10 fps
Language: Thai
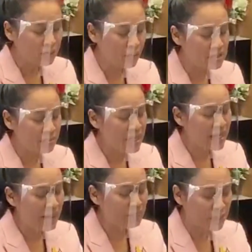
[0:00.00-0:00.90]
โดยจะมี
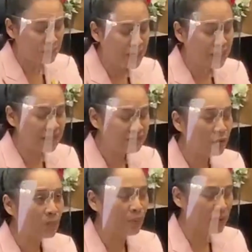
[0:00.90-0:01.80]
การประเมินและ
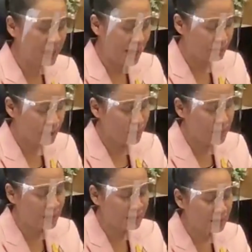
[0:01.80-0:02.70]
ส่งผลการประ
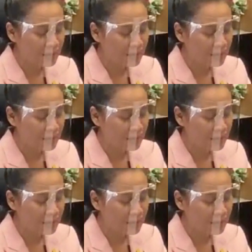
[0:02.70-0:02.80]
เมิน